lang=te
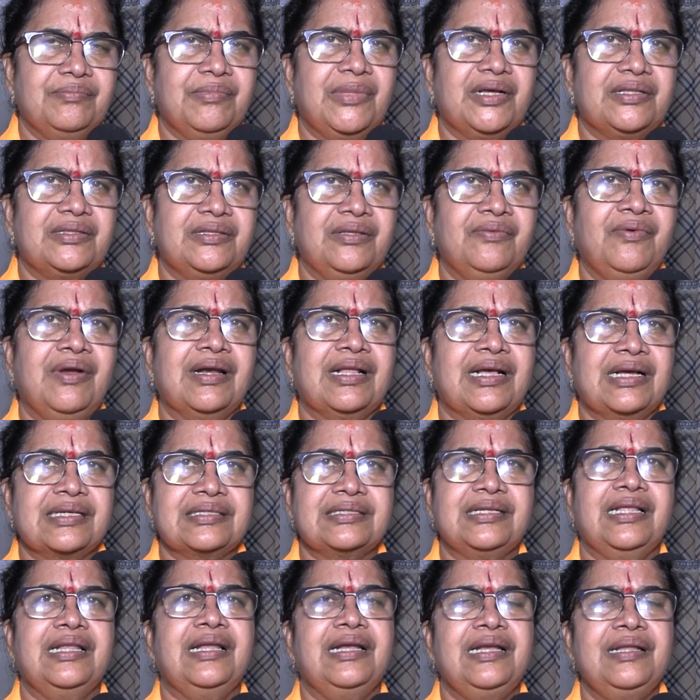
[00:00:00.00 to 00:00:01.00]
మొత్తం వాళ్ళ
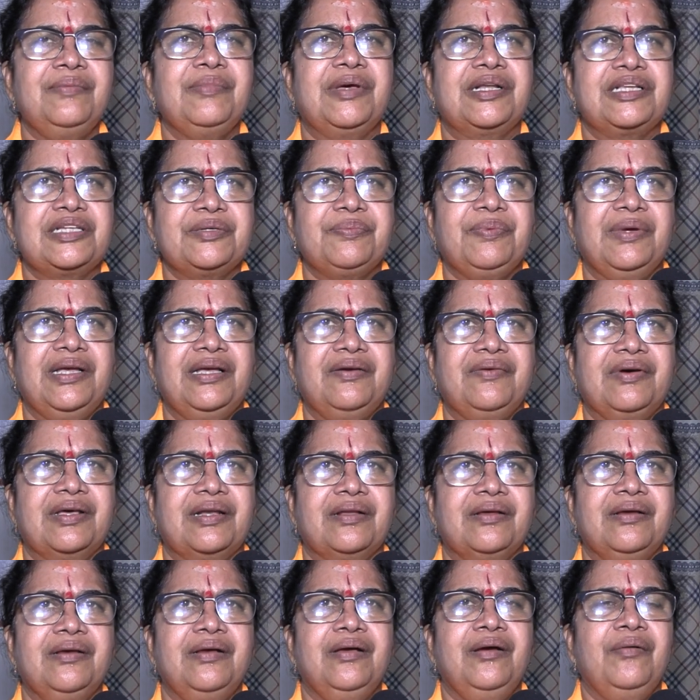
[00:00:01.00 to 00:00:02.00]
కష్టాలన్నీ
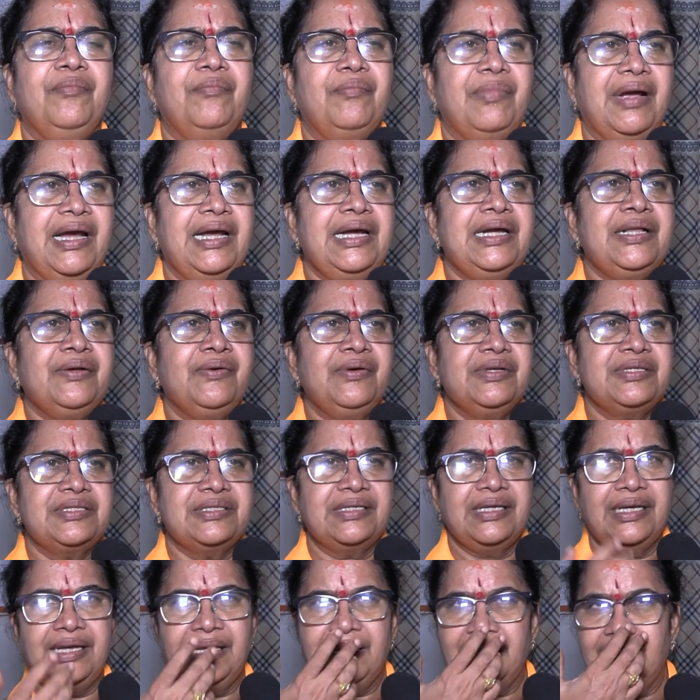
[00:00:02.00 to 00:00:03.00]
మర్చిపోయేవారు బయటకు
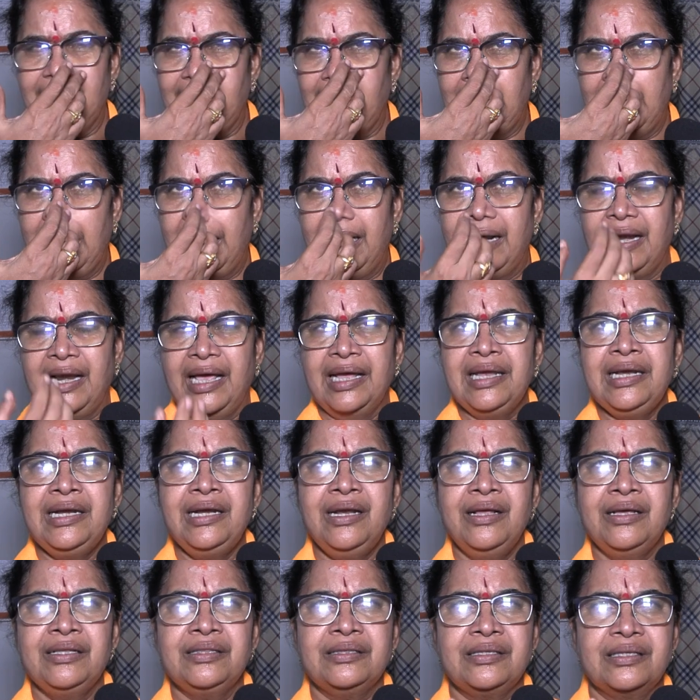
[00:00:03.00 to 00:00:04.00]
వచ్చి ఆ
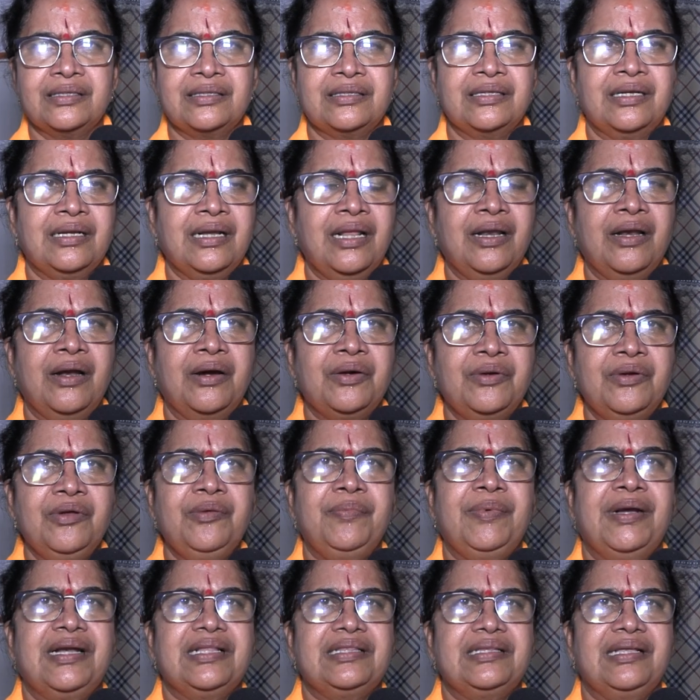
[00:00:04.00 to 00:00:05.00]
లైన్లో ఇంత చిన్న లడ్డూ
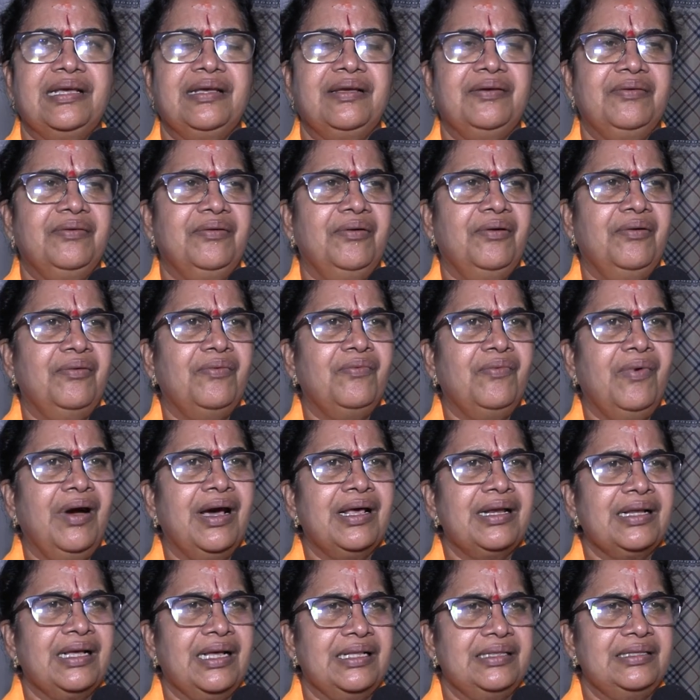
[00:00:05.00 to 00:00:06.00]
పెడితే
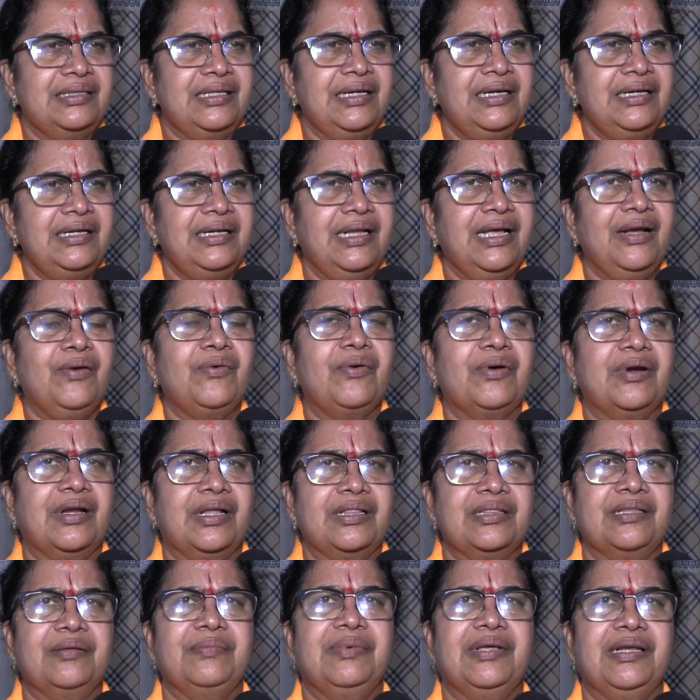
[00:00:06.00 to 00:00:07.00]
వారికి అది తింటే
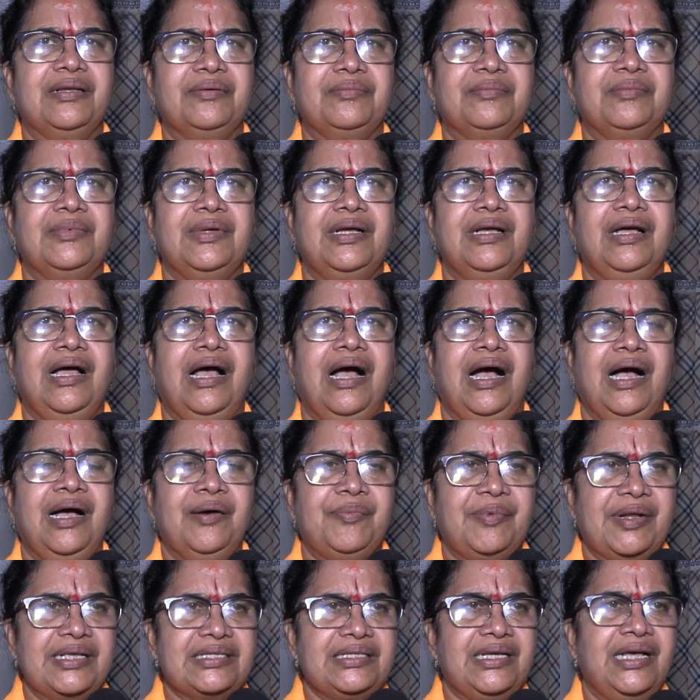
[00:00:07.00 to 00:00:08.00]
కొండంత బలం ఆ
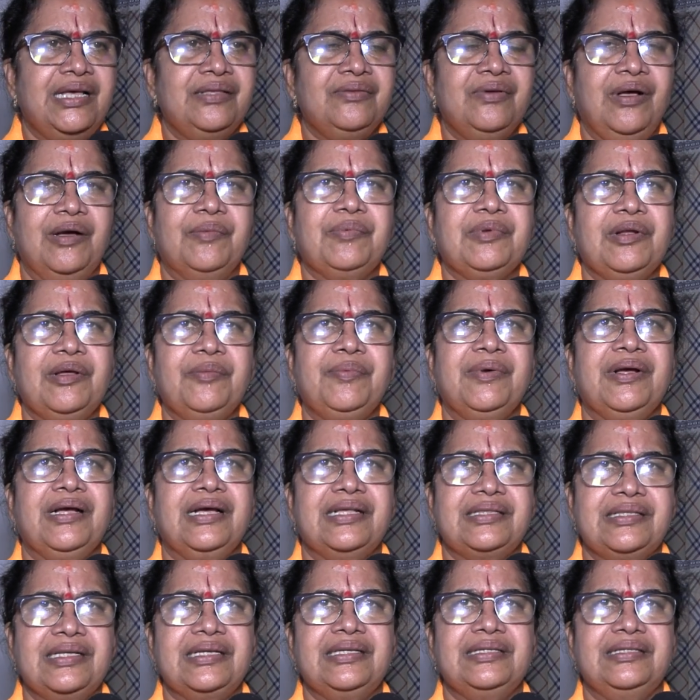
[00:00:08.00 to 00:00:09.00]
ప్రసాదం
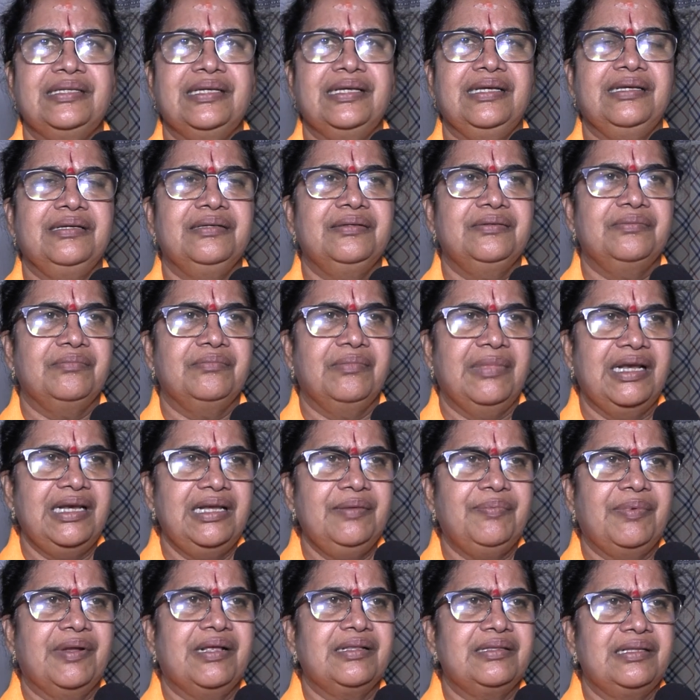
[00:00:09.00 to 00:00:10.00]
అపురూపంగా తెచ్చి
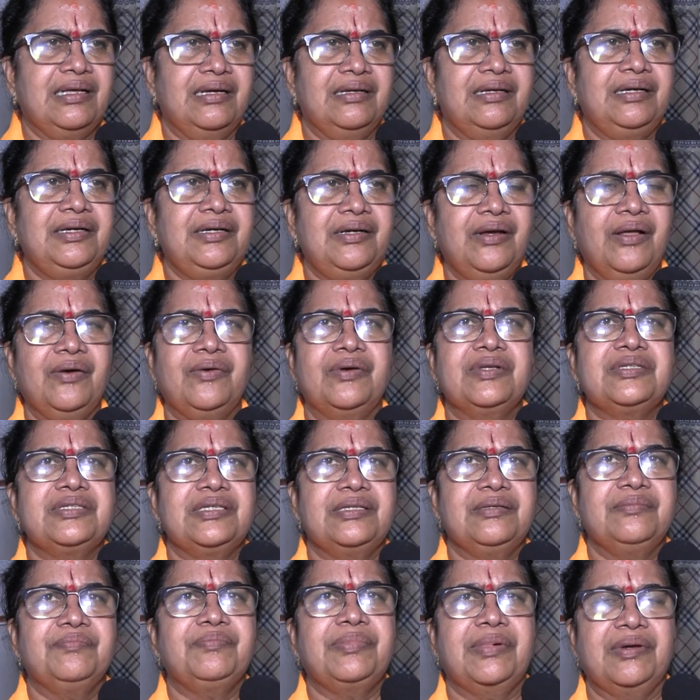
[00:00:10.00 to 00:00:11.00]
మళ్ళీ ప్ర ఇంట్లోకి
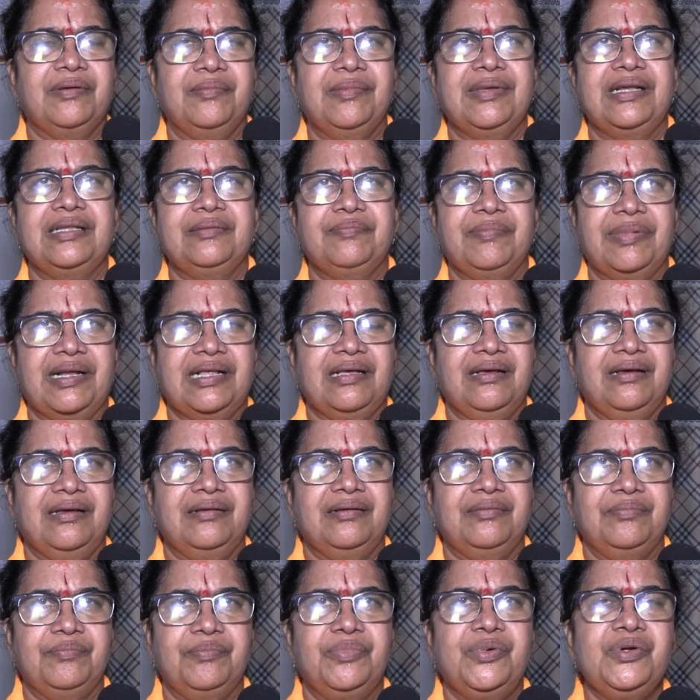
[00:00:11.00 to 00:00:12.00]
వచ్చి మరి ప్ర
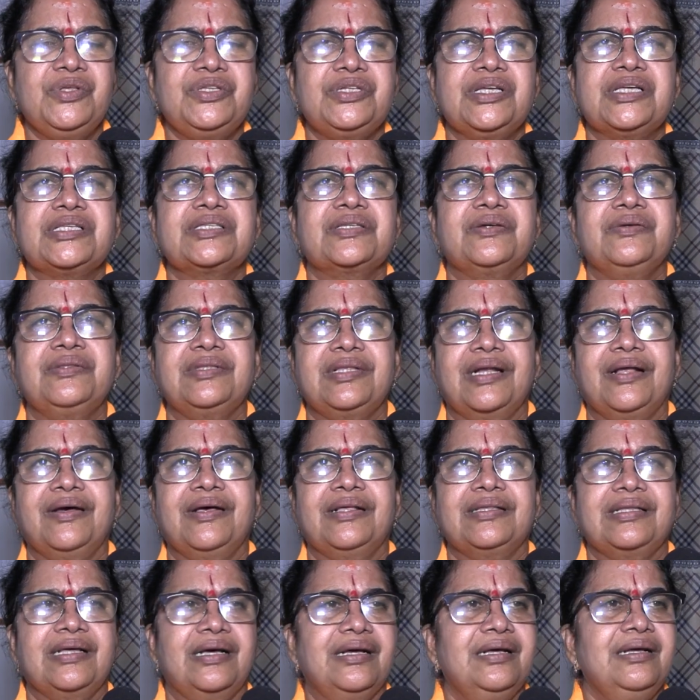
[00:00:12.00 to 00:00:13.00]
పూజ చేసుకున్న
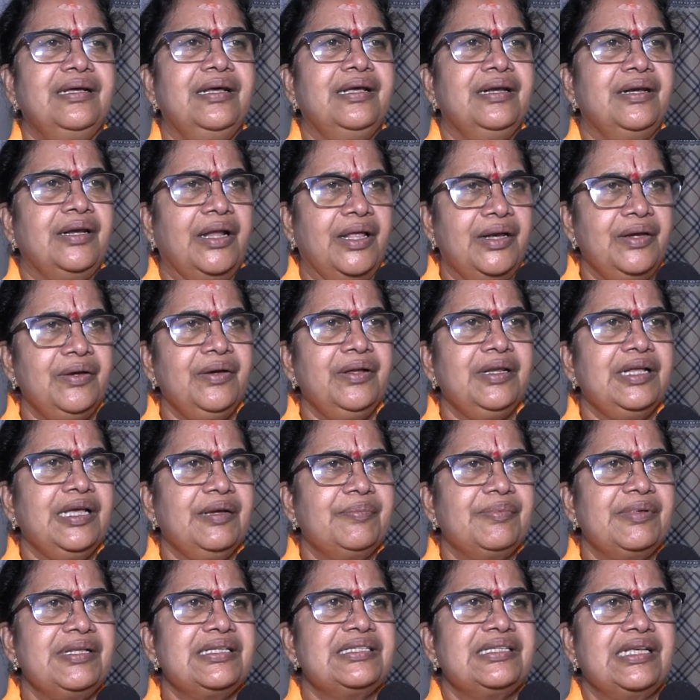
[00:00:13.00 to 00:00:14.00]
తర్వాత నలుగురికి
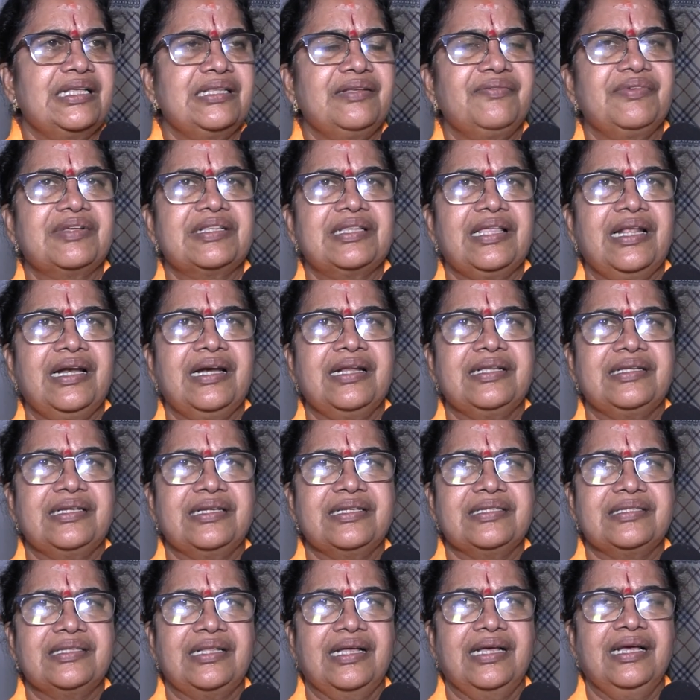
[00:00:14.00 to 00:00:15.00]
పిలిచి అది వితరణ
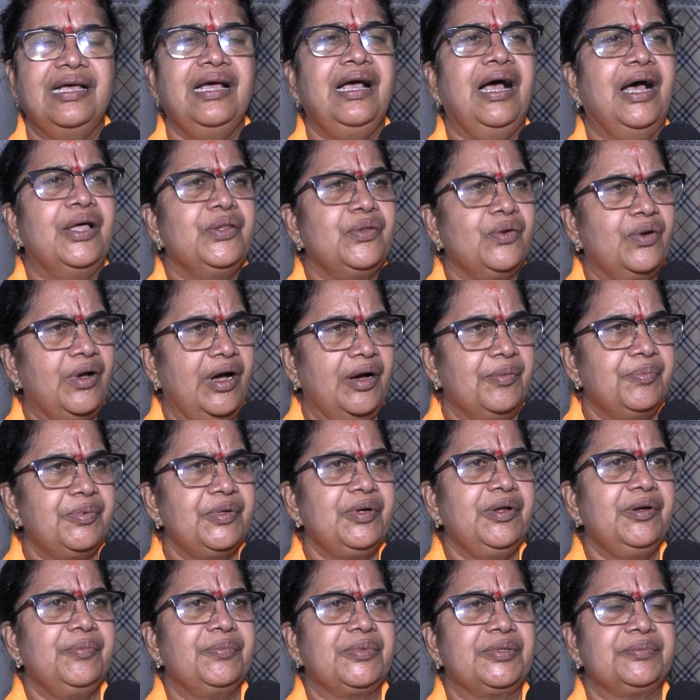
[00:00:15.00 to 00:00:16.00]
చేస్తే అది ఒక
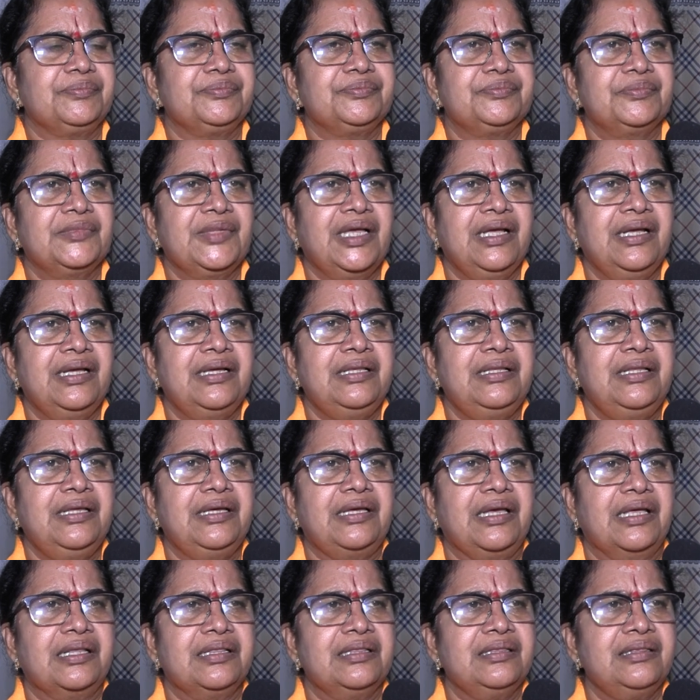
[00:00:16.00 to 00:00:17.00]
అపురూపం ఇది
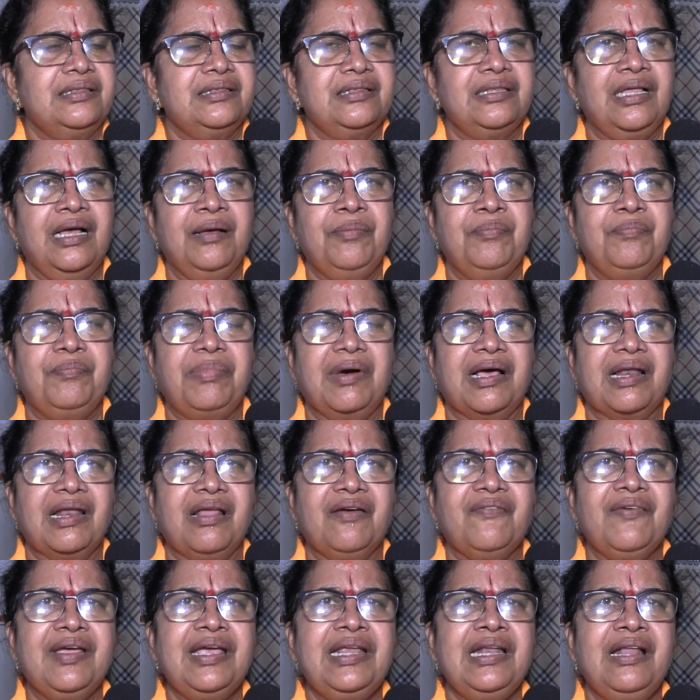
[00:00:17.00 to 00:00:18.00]
ఎంత
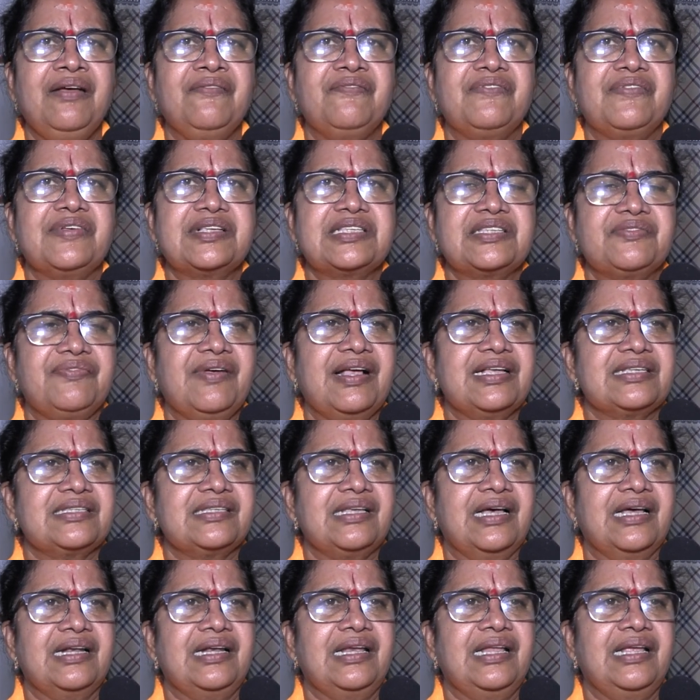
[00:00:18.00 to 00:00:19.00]
బలమైన
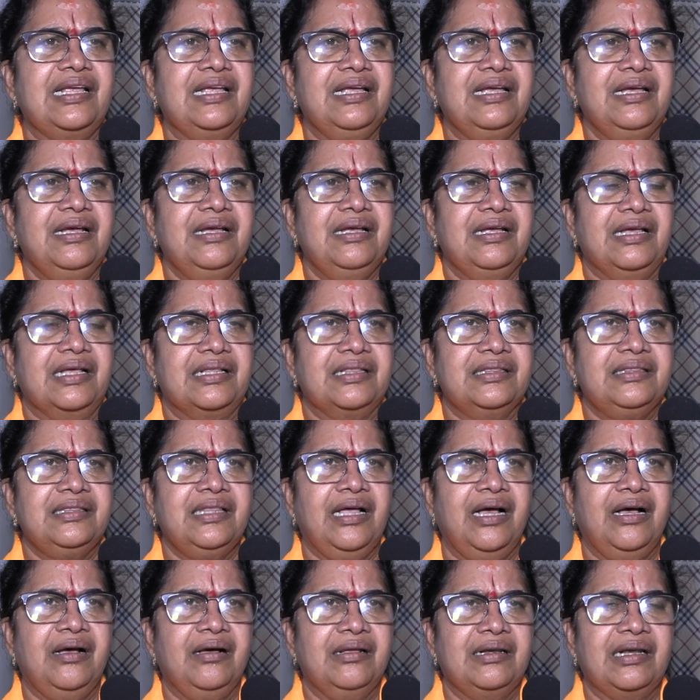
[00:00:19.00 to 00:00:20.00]
విశ్వాసాన్ని
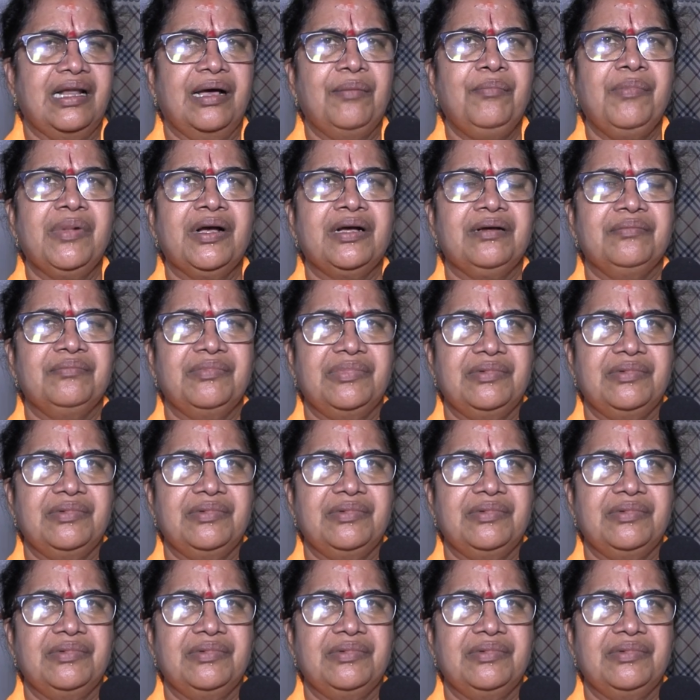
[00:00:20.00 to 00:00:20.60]
ఎంత నమ్మక